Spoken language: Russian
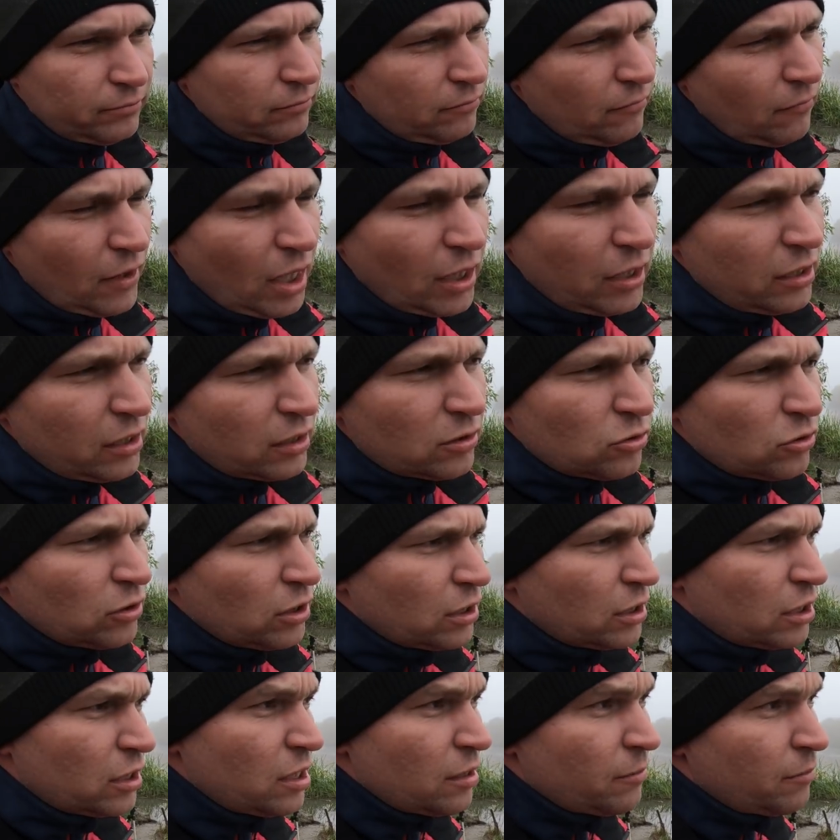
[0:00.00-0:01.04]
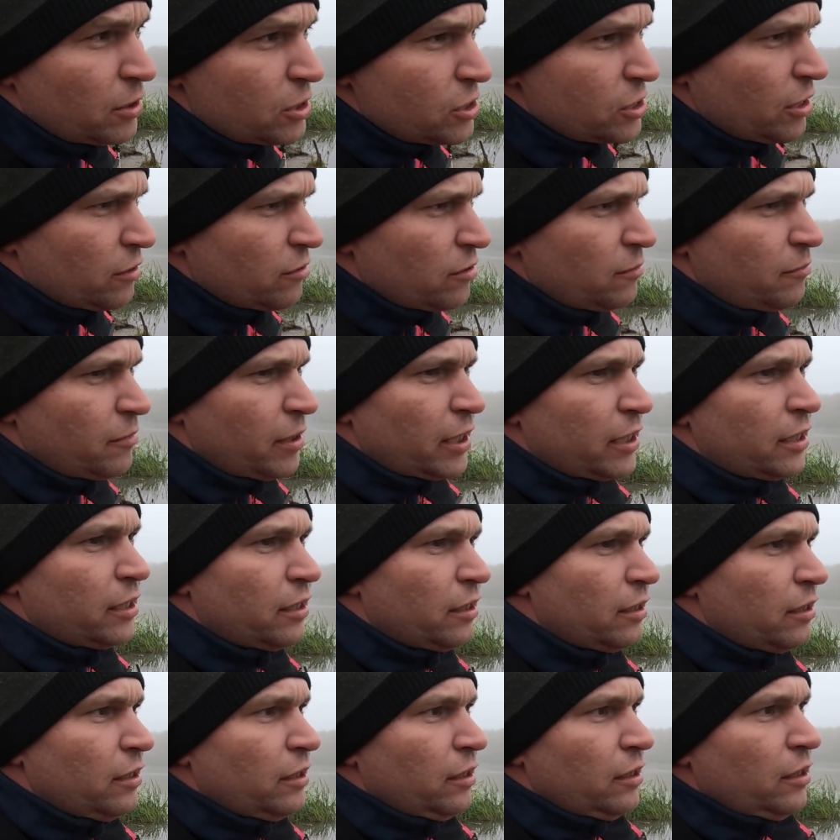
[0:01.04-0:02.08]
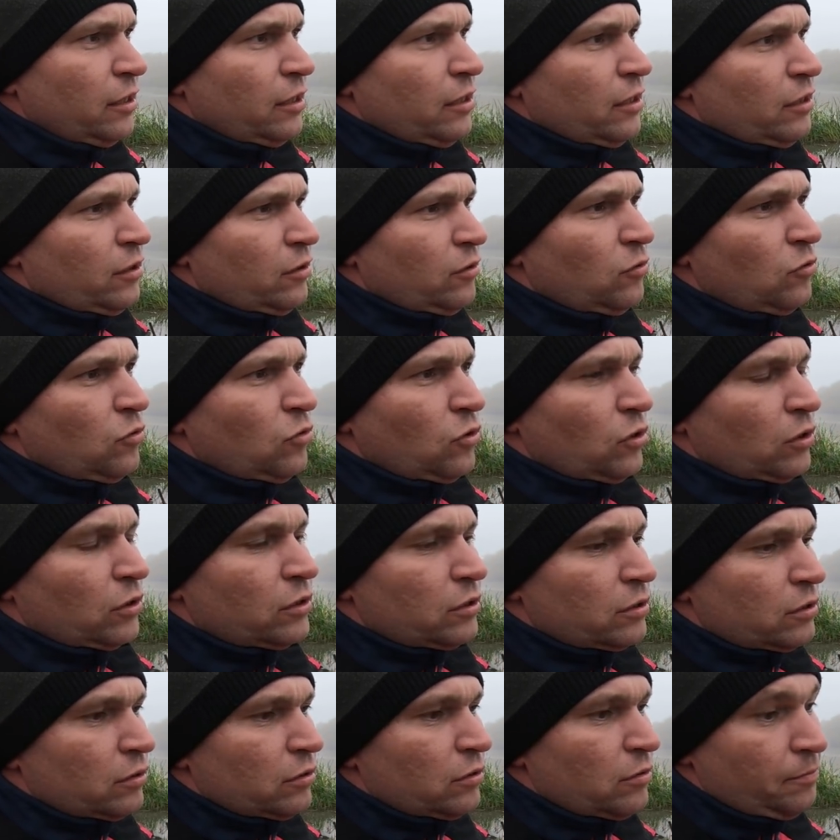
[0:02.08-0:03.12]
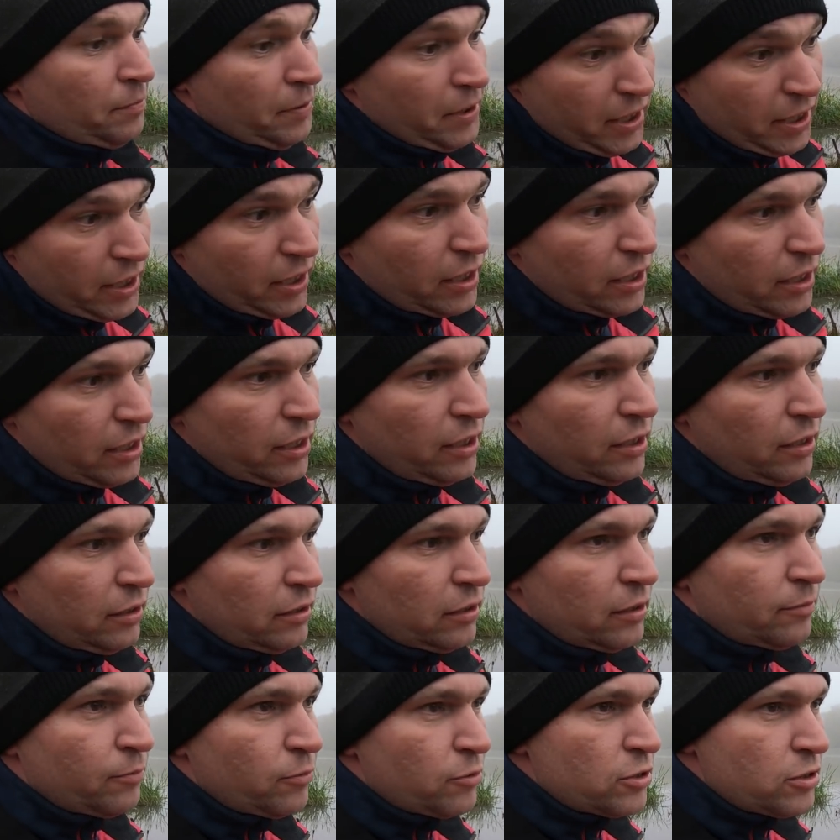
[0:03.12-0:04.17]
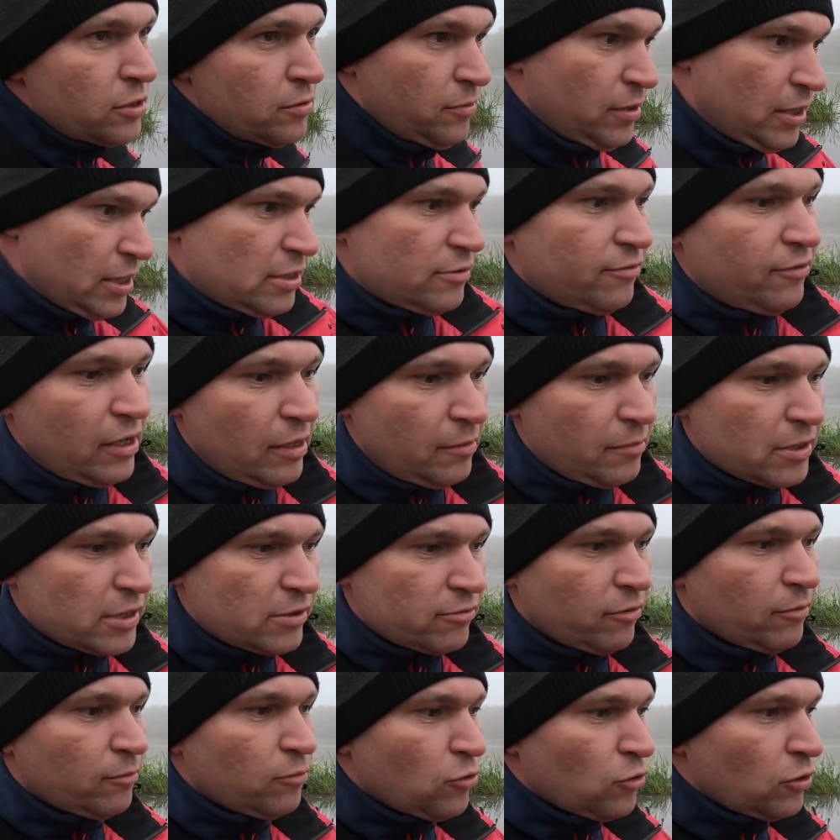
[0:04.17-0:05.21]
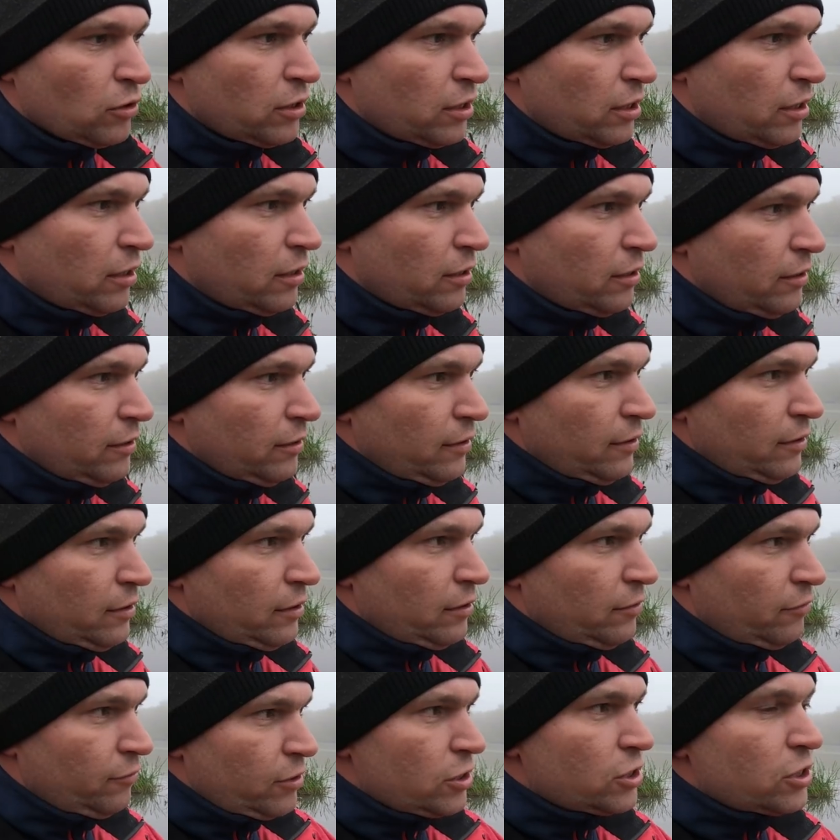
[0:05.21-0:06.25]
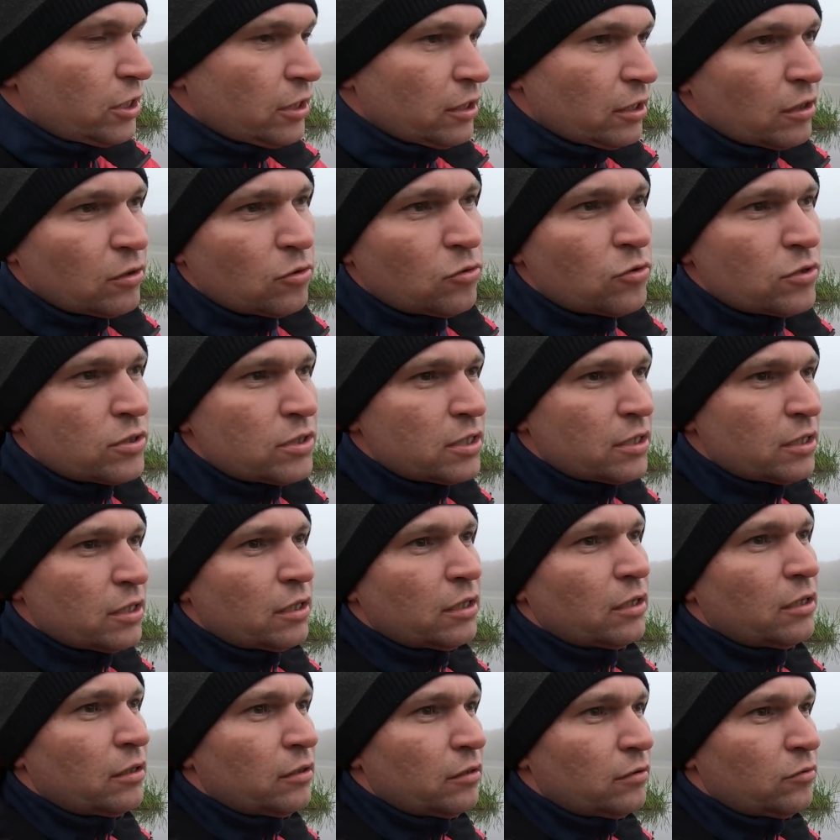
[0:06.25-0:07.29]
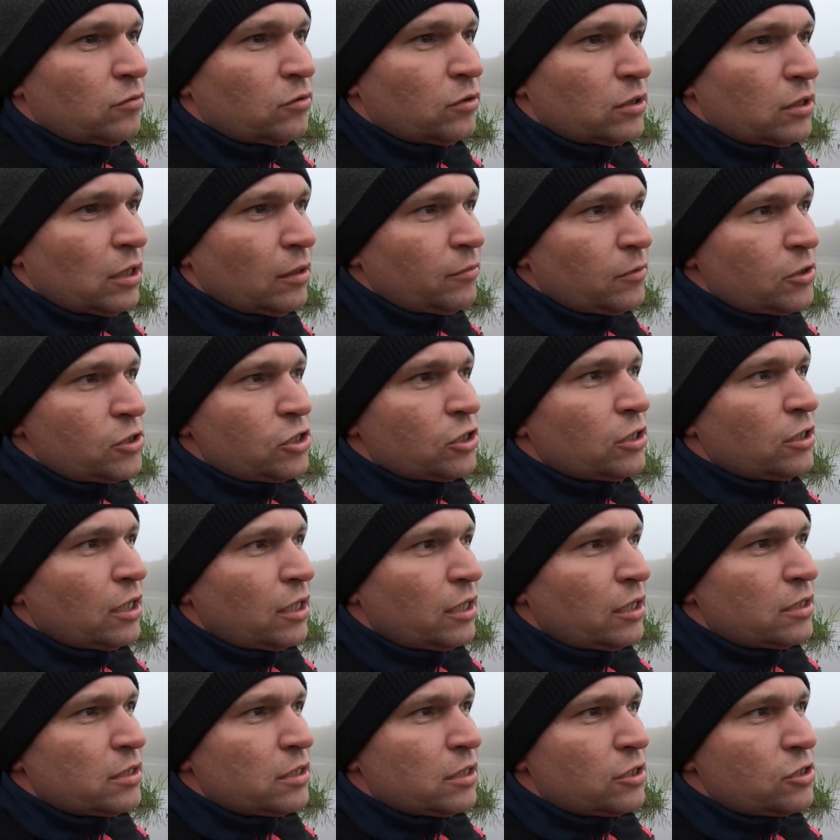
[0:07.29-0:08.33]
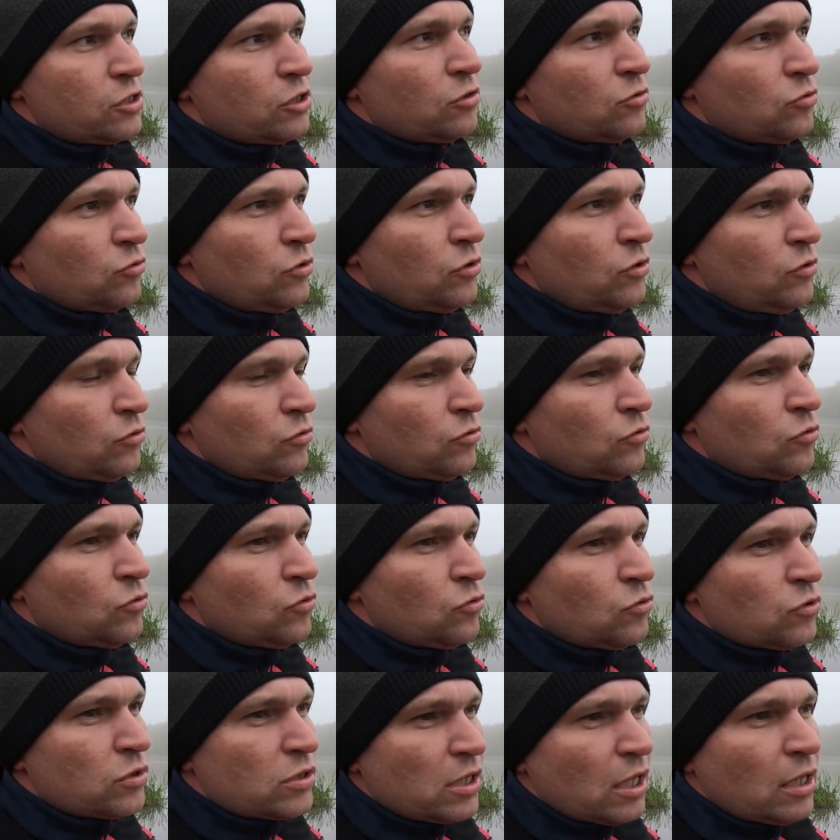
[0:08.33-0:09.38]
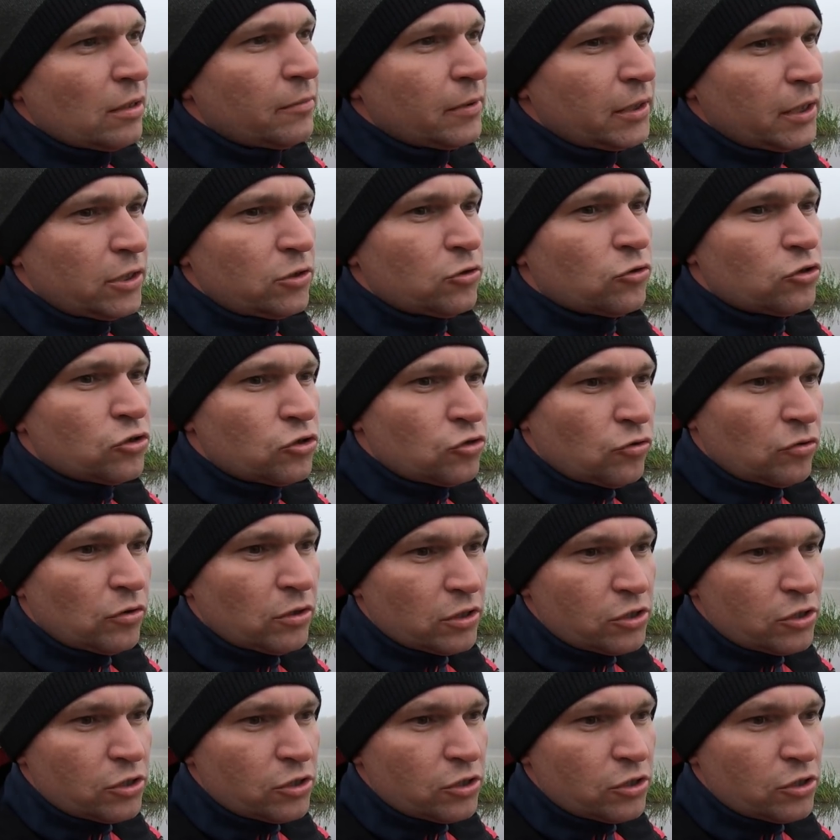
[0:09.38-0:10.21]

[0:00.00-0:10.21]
Да. Никто на это не обращает внимания. Вот. Э, приехали, допустим, есть время свободное. Вышли на озеро, вот там начинает, значит, у, нее, у Салмана идет жор,